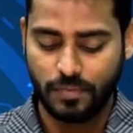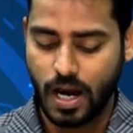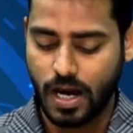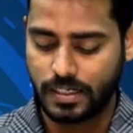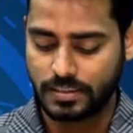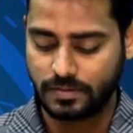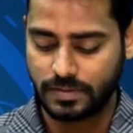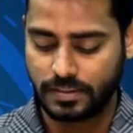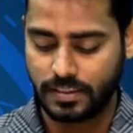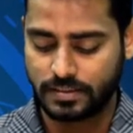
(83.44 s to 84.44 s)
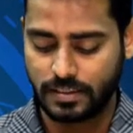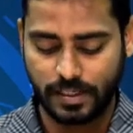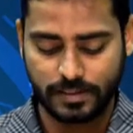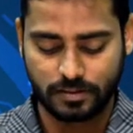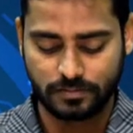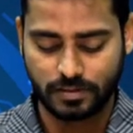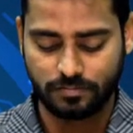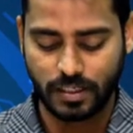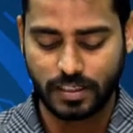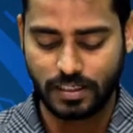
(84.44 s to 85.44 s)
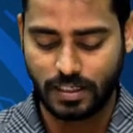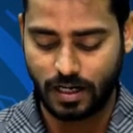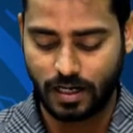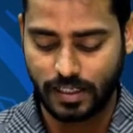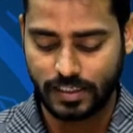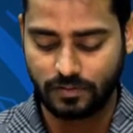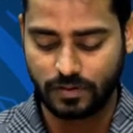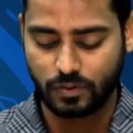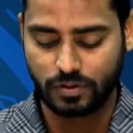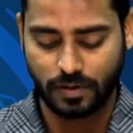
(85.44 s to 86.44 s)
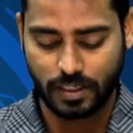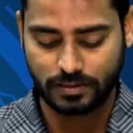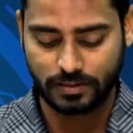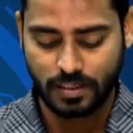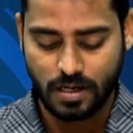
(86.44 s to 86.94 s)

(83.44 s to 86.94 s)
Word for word: மாகாண சபை தேர்தல் நடத்துவது மக்கள் ஆணைக்கு விரோதமானது